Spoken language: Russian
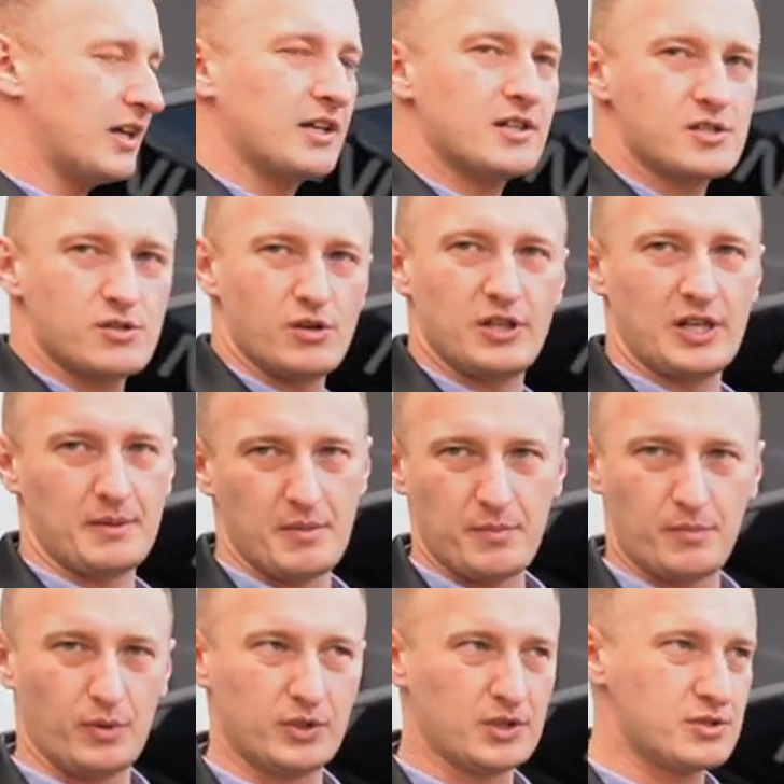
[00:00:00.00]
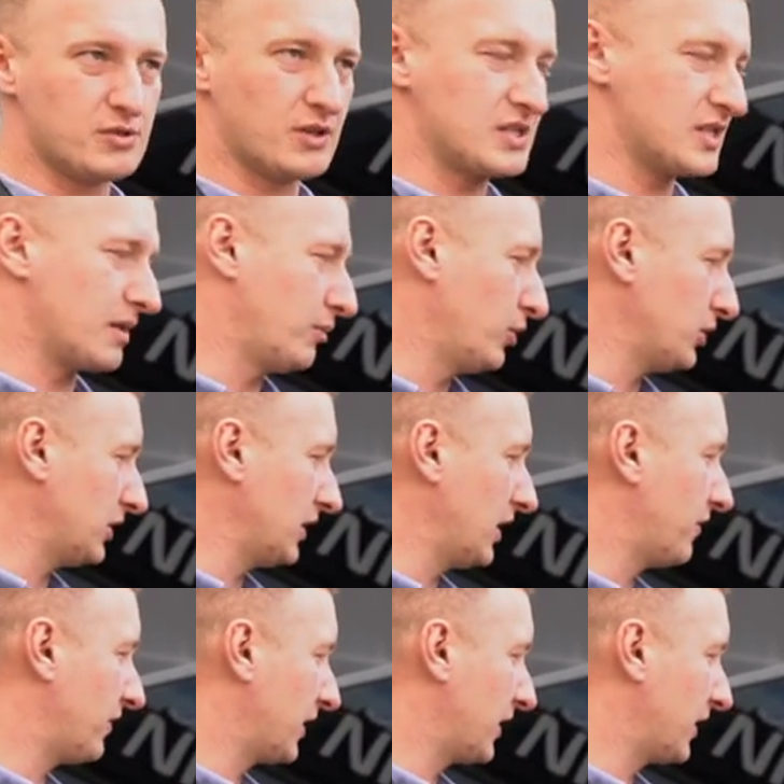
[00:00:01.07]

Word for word: консоль нами полностью разработанная,